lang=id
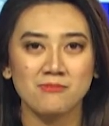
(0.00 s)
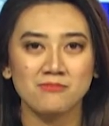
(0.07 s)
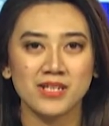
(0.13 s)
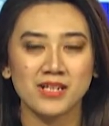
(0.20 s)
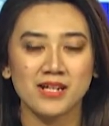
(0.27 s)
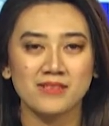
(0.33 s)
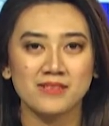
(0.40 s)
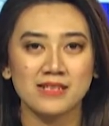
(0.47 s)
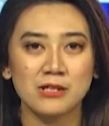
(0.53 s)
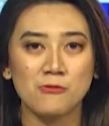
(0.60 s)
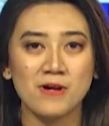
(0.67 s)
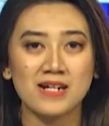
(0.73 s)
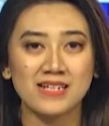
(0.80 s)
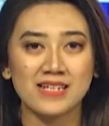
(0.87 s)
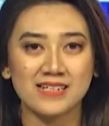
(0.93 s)
Tiga
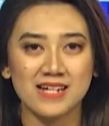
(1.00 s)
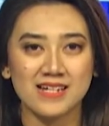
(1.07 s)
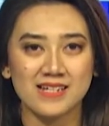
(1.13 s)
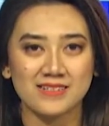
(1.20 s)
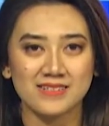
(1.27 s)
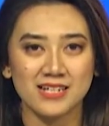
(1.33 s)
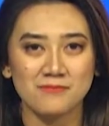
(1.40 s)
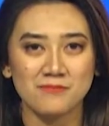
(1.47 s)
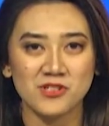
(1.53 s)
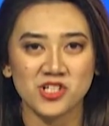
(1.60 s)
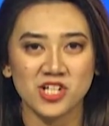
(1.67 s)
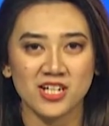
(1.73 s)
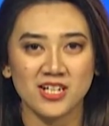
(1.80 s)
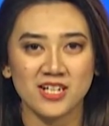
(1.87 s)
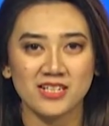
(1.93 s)
Siliwangi Yayasan Masyarakat